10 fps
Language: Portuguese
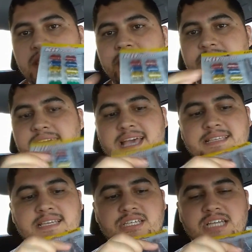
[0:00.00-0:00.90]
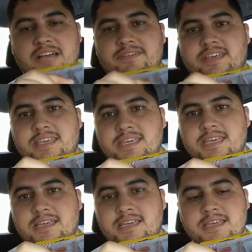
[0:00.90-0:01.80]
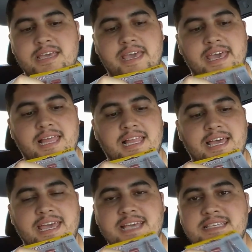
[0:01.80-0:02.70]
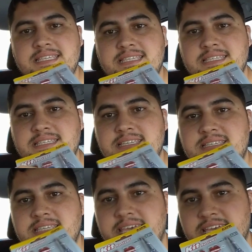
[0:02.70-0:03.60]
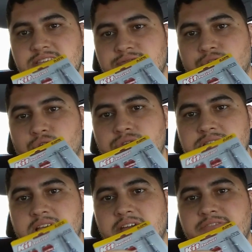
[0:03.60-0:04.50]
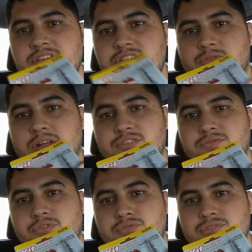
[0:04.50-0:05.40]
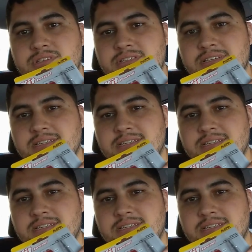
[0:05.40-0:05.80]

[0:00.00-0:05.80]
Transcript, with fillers: E essa chave aqui, ela é de 6 volts a 24 volts.